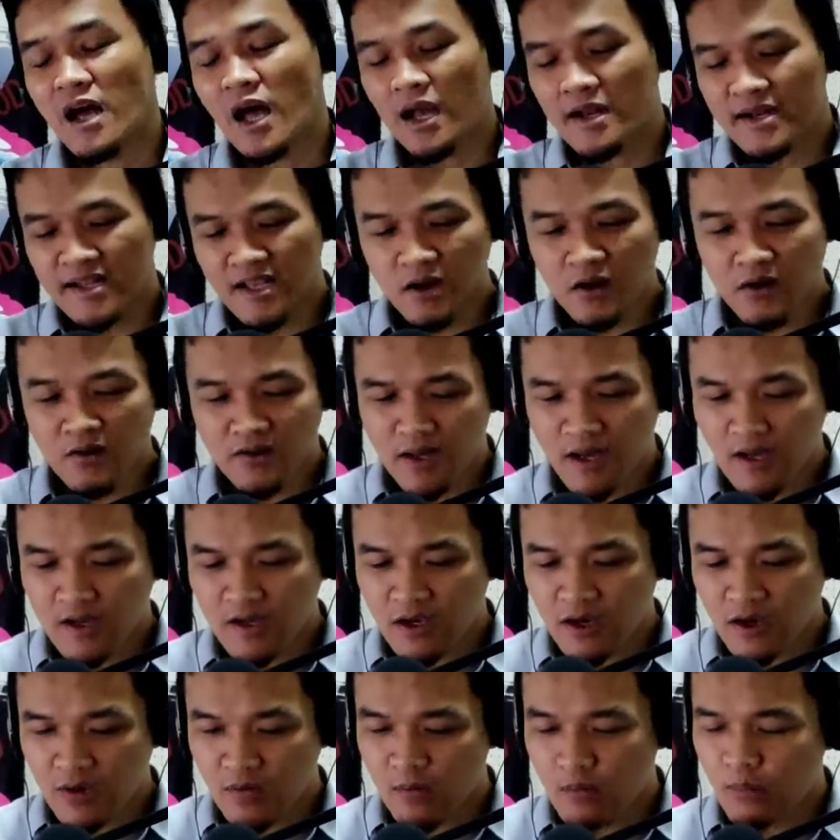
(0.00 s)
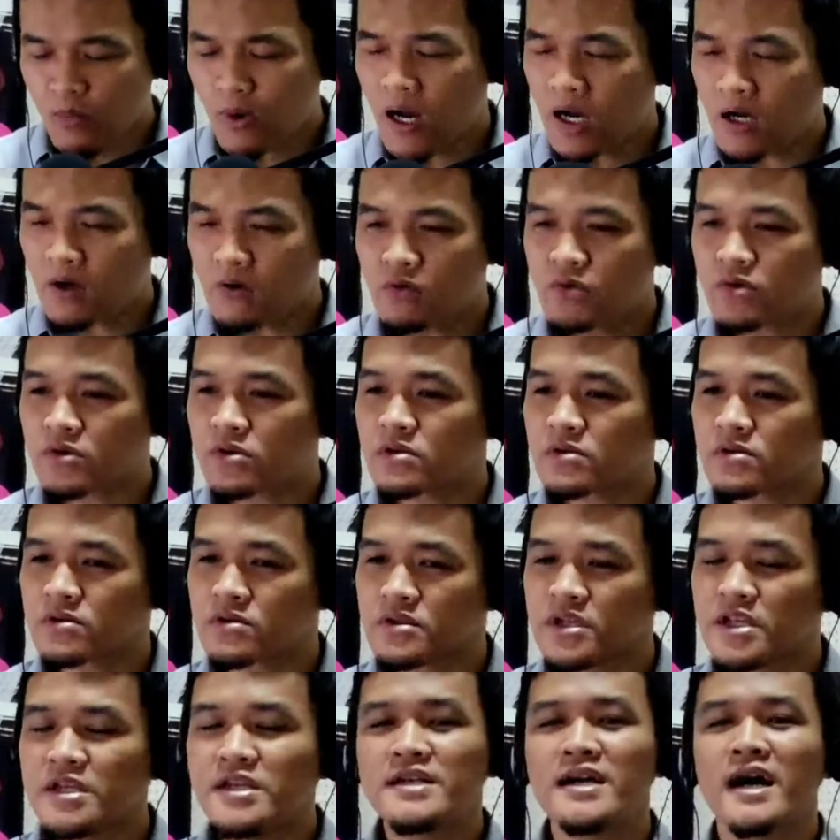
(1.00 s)
ada orang yang
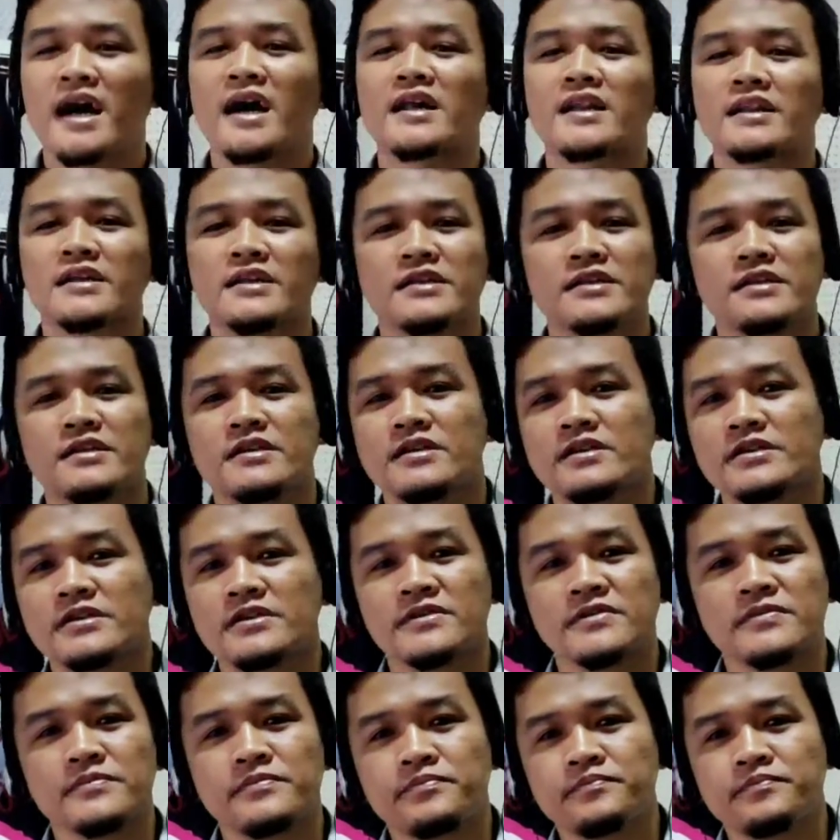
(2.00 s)
bangun dini hari